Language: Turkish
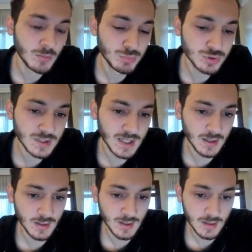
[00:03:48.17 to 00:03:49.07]

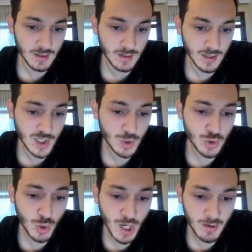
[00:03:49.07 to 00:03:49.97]
burada e,
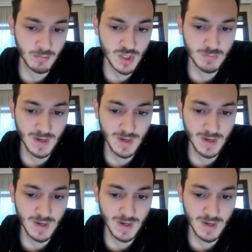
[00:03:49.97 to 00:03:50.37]
H3 oynamamış.